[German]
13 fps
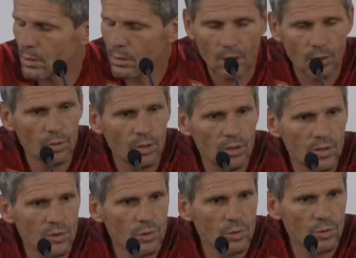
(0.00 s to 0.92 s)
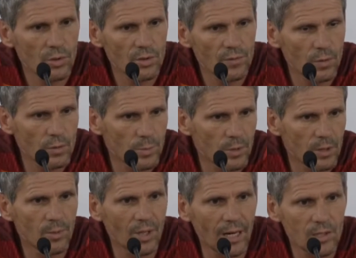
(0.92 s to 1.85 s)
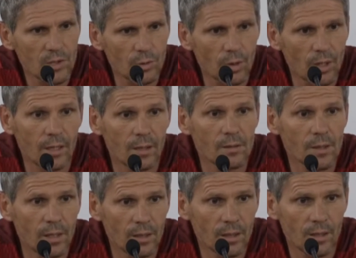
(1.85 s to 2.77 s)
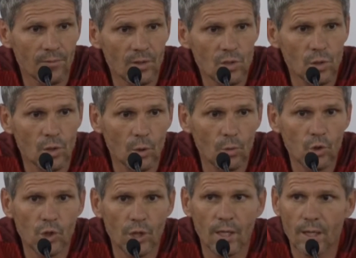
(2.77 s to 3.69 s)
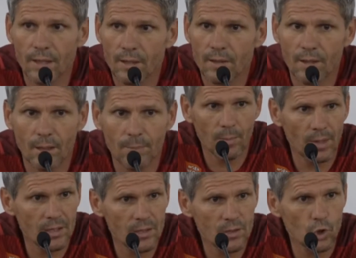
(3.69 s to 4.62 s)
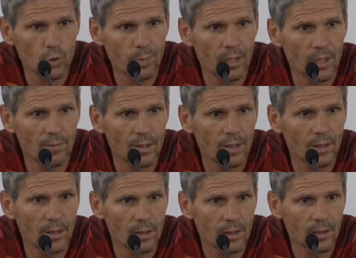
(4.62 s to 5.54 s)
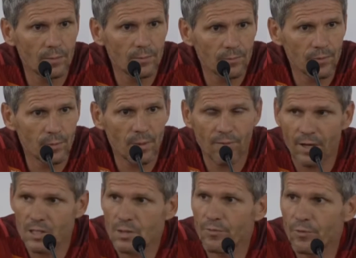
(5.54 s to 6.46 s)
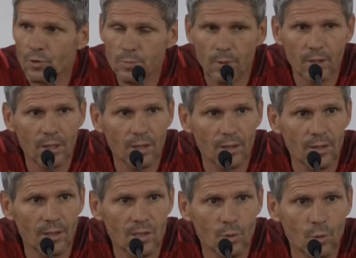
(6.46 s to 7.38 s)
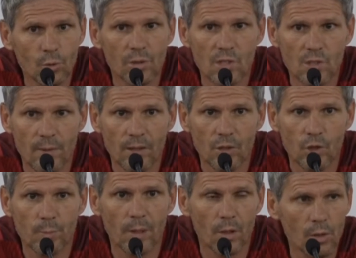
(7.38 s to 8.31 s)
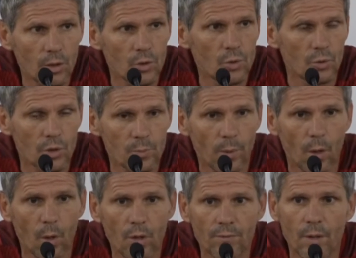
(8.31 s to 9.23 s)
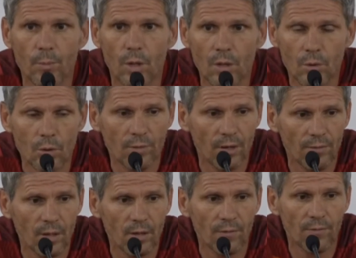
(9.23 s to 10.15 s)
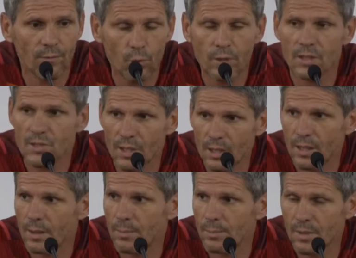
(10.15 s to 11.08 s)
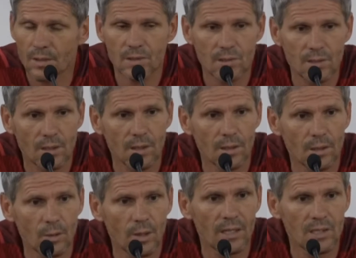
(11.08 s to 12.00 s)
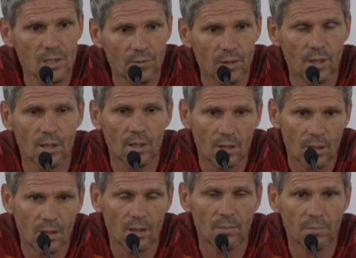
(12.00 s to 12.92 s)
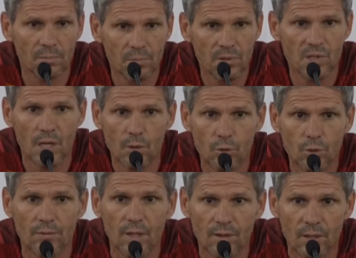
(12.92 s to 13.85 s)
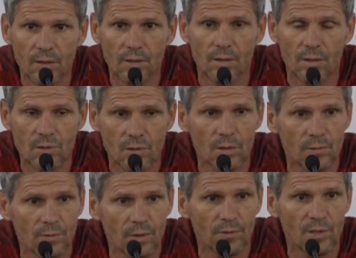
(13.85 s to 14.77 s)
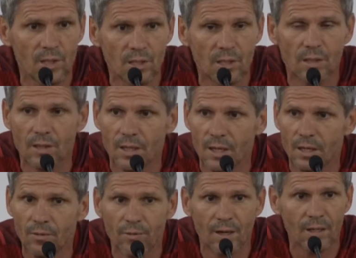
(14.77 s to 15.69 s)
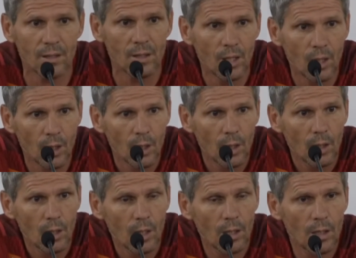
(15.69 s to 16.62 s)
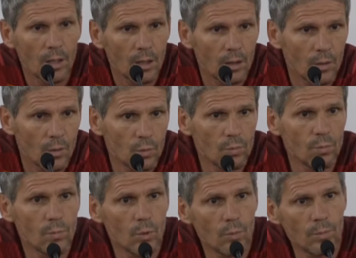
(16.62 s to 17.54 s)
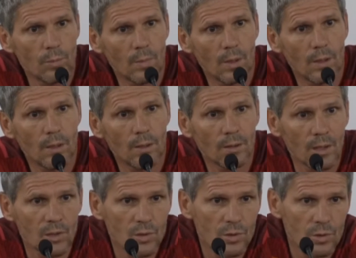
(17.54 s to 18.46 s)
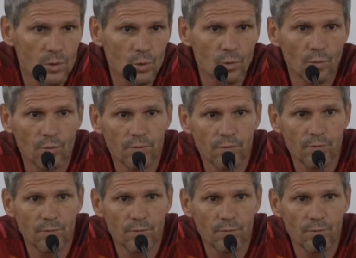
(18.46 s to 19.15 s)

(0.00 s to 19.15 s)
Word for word: Ja, natürlich ist es so, dass wir uns mit dem 13-0 einen, einen gewissen Grundstein gelegt im ersten Spiel. Aber äh, wie man weiß, im Fußball gehört ein gutes zweites Spiel auch dazu. Das brauchen wir morgen noch, weil wir wohl gesehen haben, dass äh, Luhansk wirklich äh, sehr gute Qualität hat. Also wir sind nicht hierher gefahren, äh, um, um äh, das zu